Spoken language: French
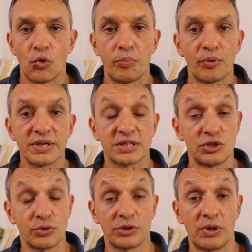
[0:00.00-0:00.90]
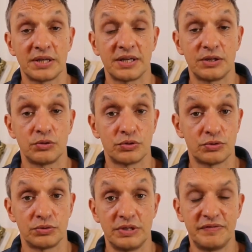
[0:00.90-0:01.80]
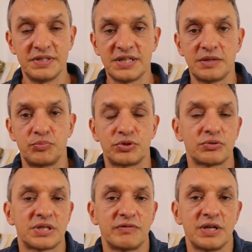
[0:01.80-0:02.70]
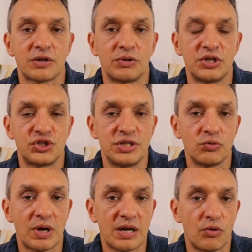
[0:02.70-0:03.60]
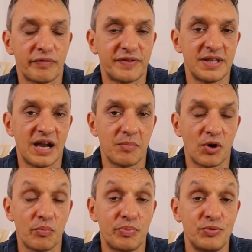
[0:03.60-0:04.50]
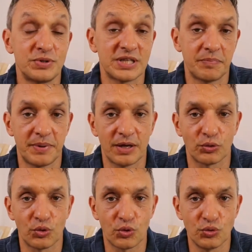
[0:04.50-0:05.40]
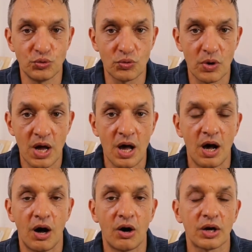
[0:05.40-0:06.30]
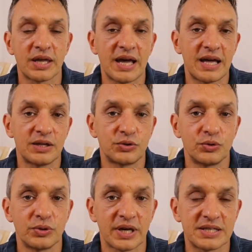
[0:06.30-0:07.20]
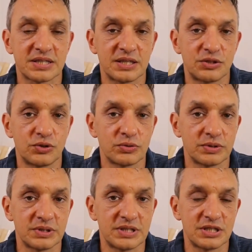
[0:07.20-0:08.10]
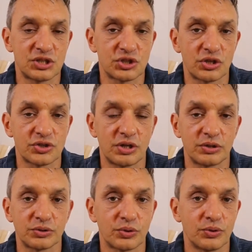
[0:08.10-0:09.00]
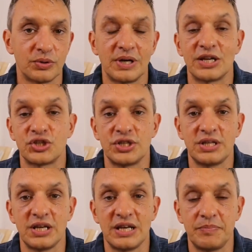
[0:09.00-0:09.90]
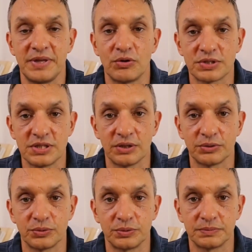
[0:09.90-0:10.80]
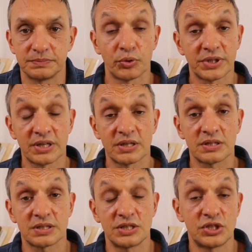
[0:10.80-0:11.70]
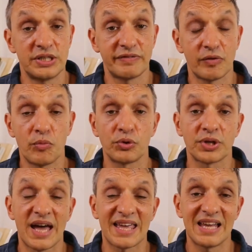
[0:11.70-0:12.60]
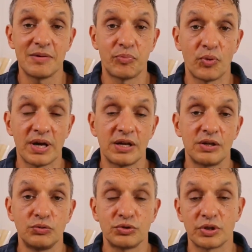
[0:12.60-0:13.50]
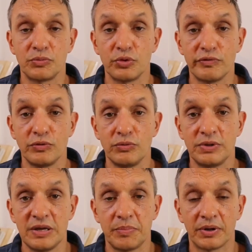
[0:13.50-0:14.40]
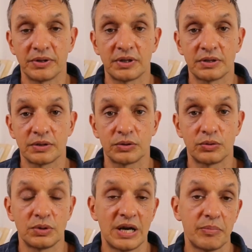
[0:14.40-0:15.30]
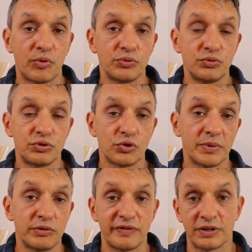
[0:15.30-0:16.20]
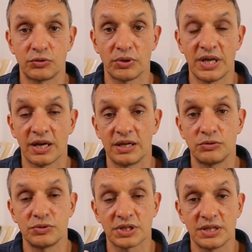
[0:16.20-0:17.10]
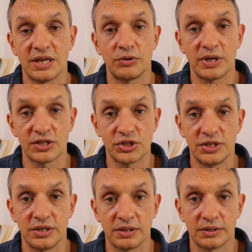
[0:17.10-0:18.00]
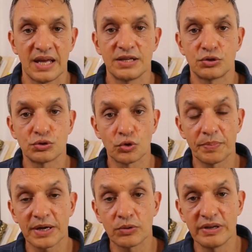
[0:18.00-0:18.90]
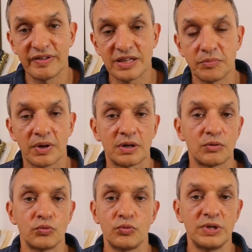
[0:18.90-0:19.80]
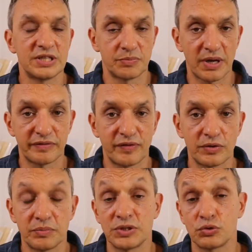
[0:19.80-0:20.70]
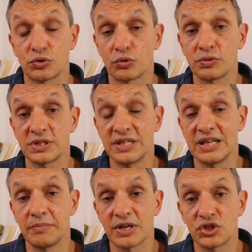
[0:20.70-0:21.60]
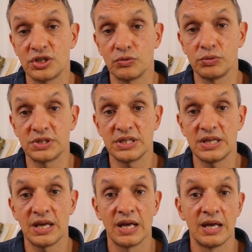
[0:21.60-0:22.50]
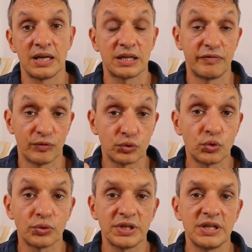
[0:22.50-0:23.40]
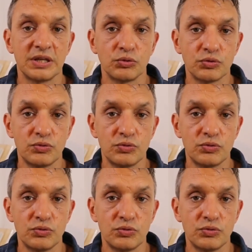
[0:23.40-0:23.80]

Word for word: On pourrait se réjouir de la taille de ce déficit puisque ça veut dire que les Chinois ont finalement plus à perdre que nous en cas de restriction des échanges entre la Chine et les pays occidentaux. Pourtant, ces chiffres montrent à quel point nous sommes devenus dépendants de la production manufacturière et industrielle de la Chine. Et ce ne sont pas que les vêtements ou les smartphones, mais ce sont aussi les machines-outils qui font tourner nos